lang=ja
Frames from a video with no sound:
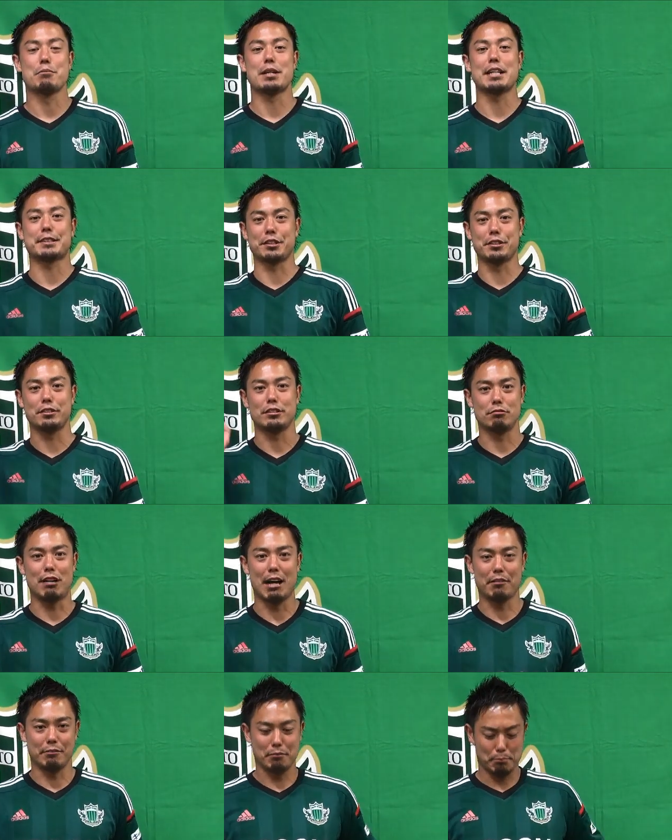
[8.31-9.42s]
プラス
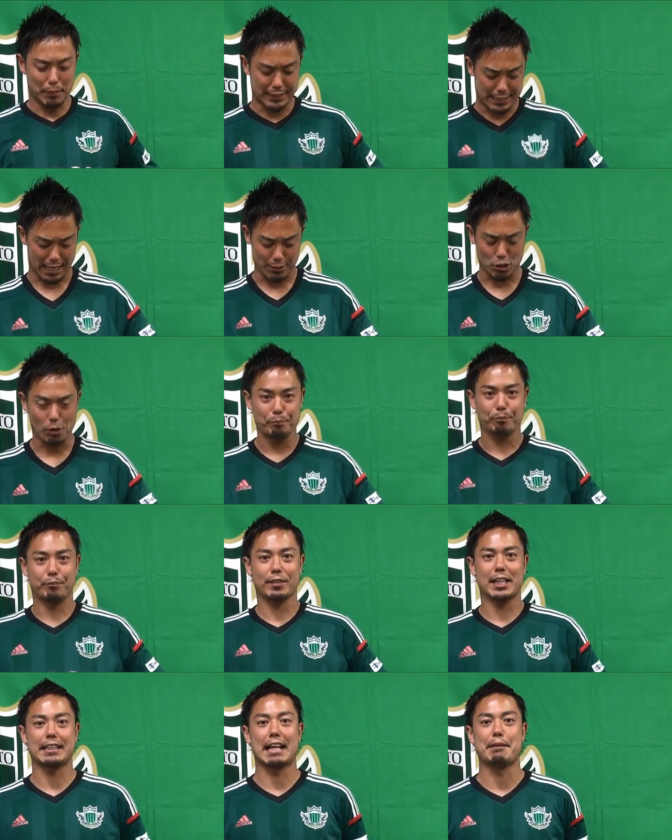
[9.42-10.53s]
ワンバサダーの
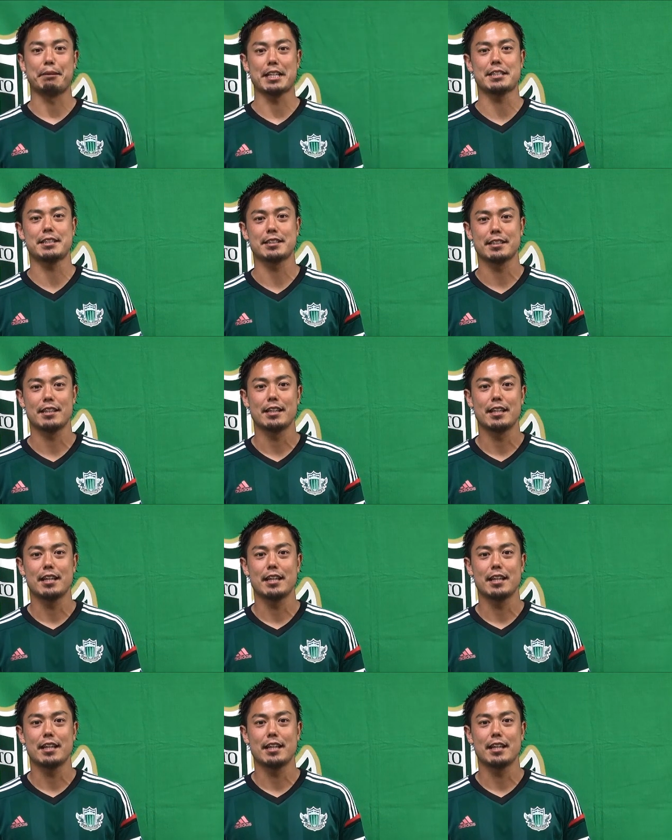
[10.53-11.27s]
片山です、